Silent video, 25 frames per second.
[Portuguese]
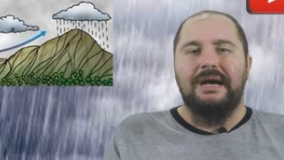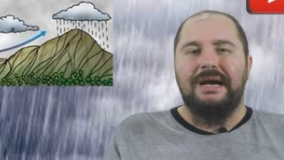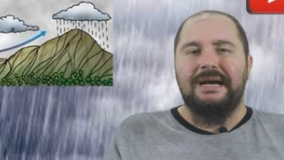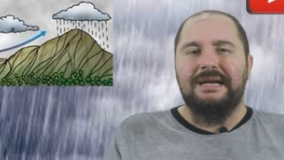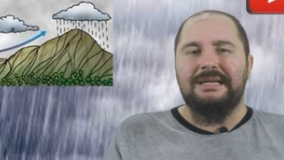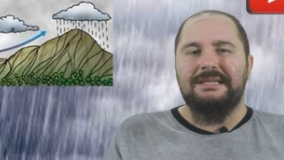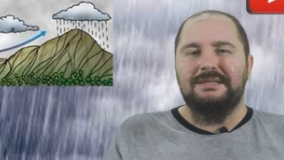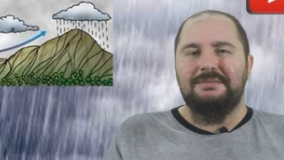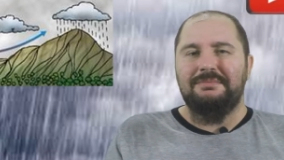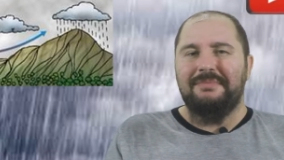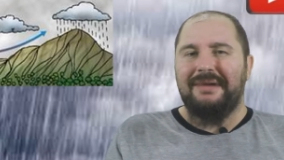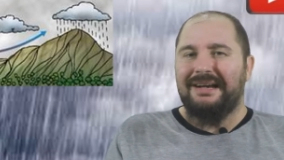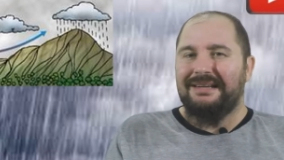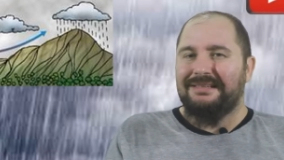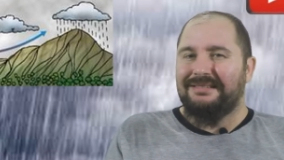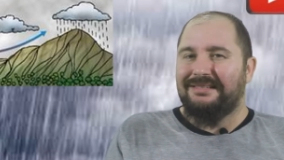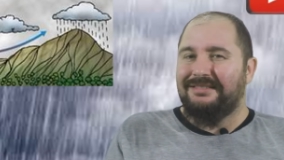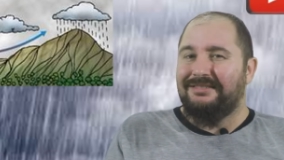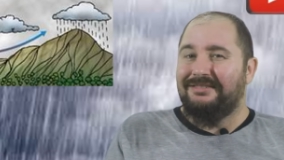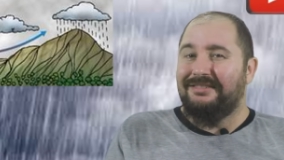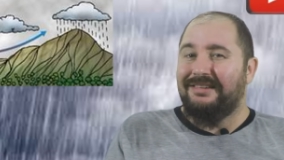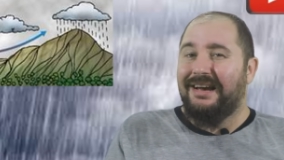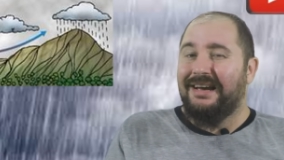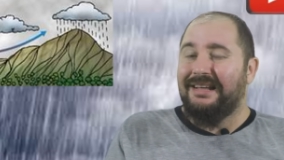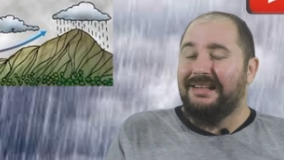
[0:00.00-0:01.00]
as
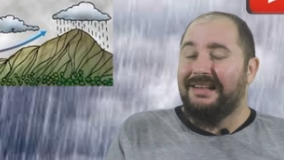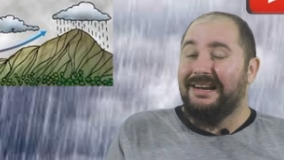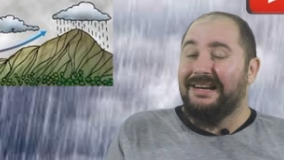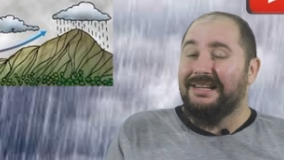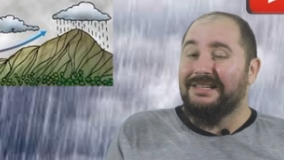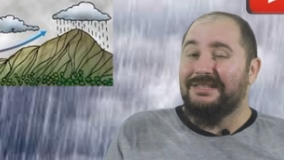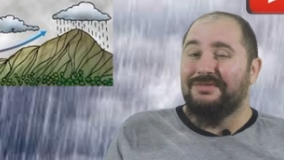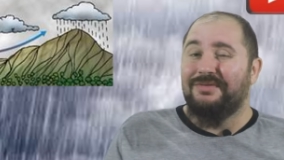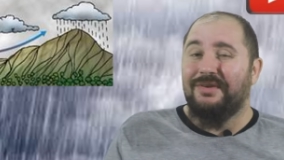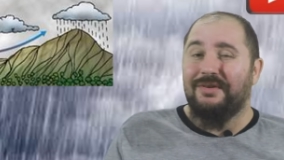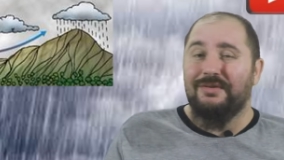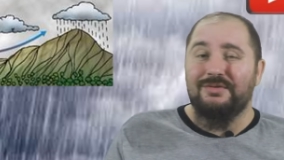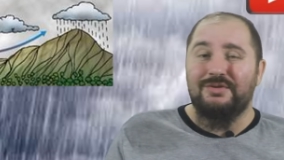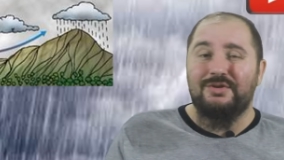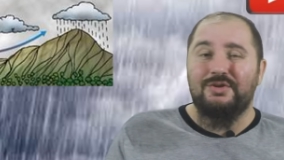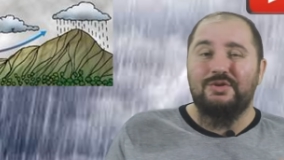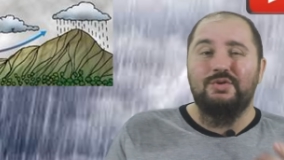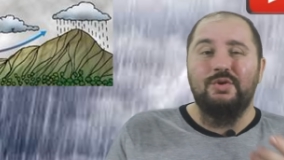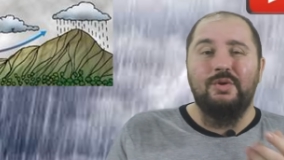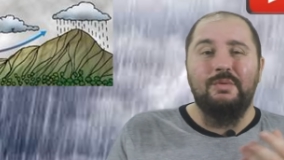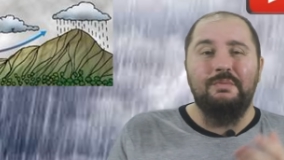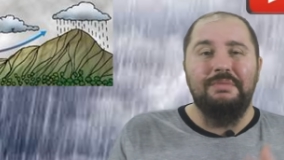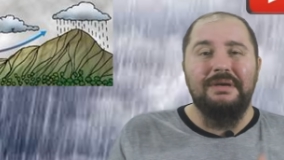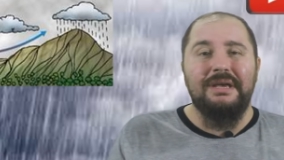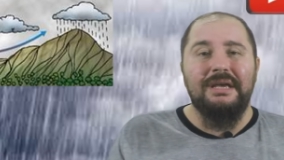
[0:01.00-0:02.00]
massas de ar elas vão
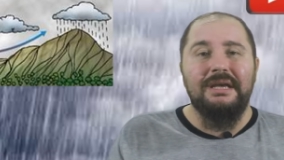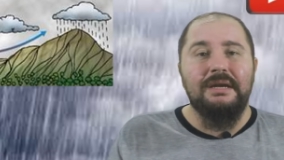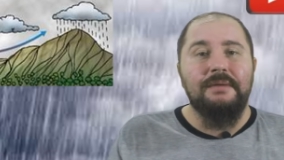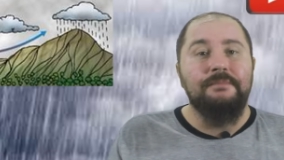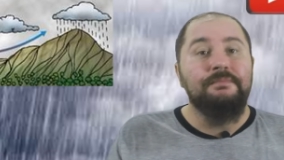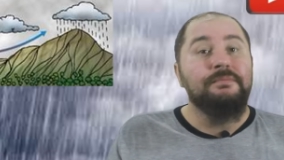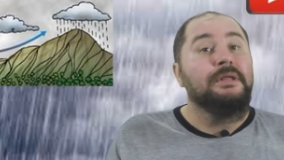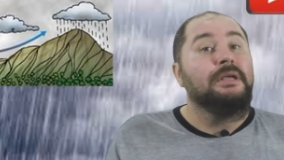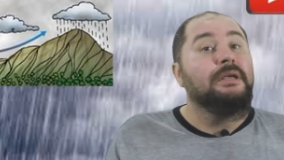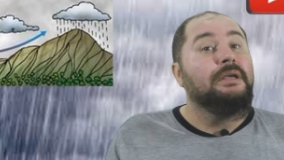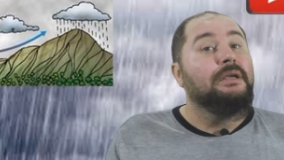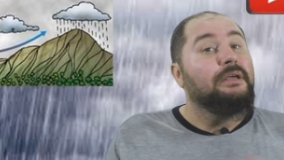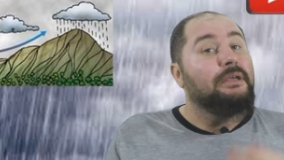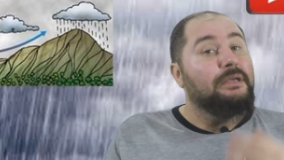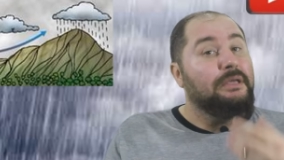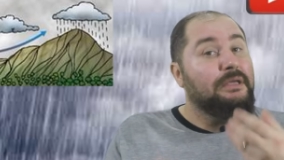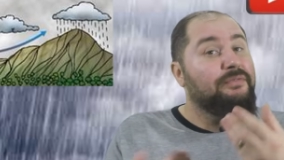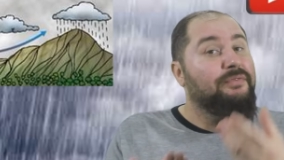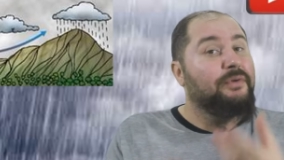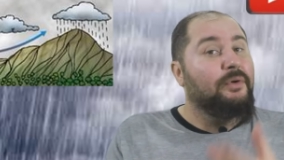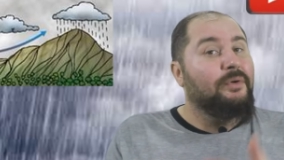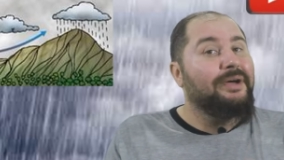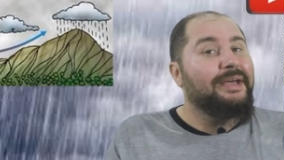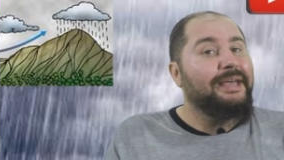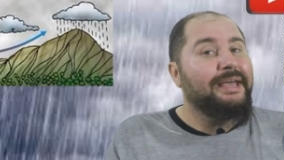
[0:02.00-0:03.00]
subir
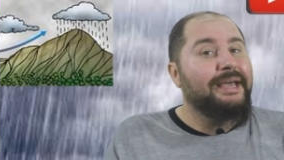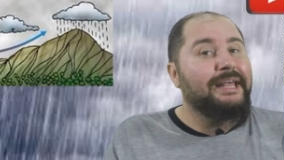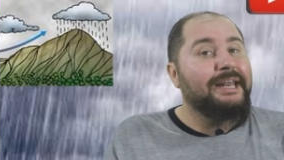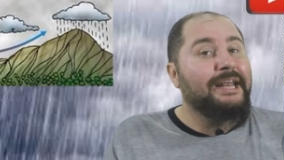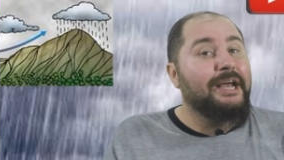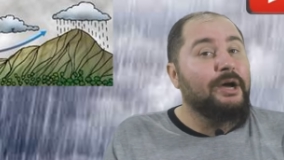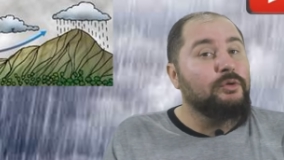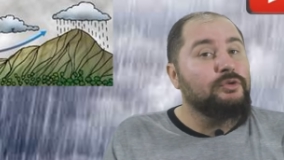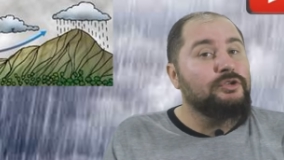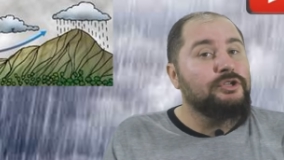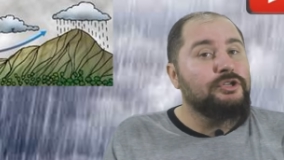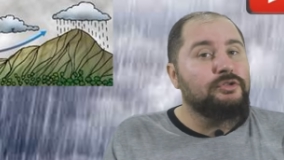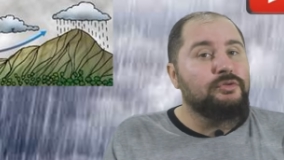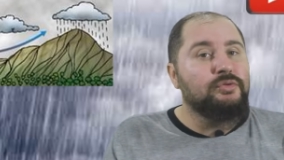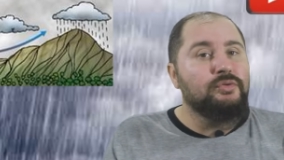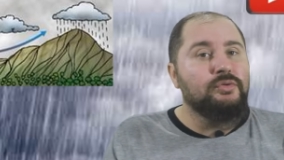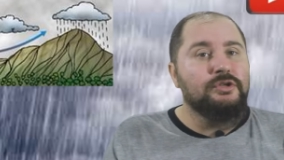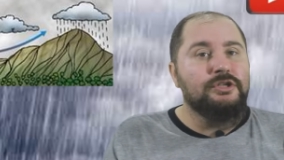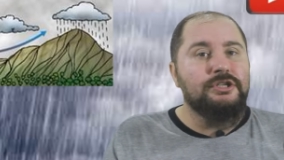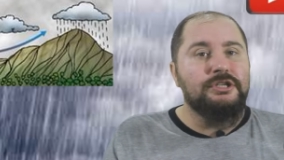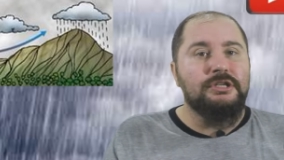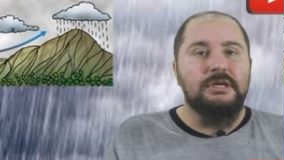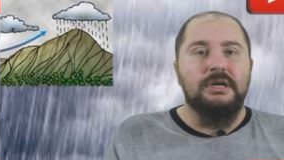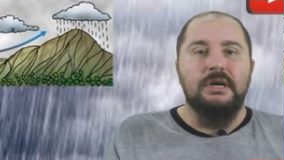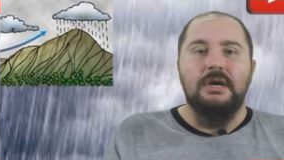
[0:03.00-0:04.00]
e vão ganhar
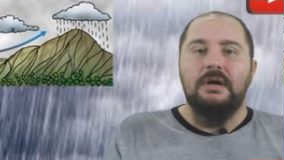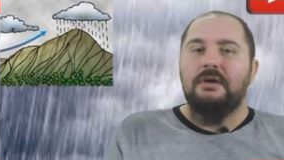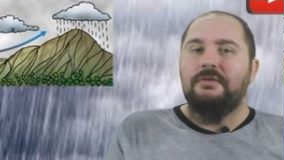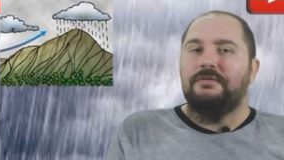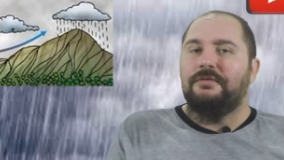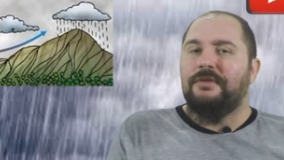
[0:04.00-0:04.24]
altitude,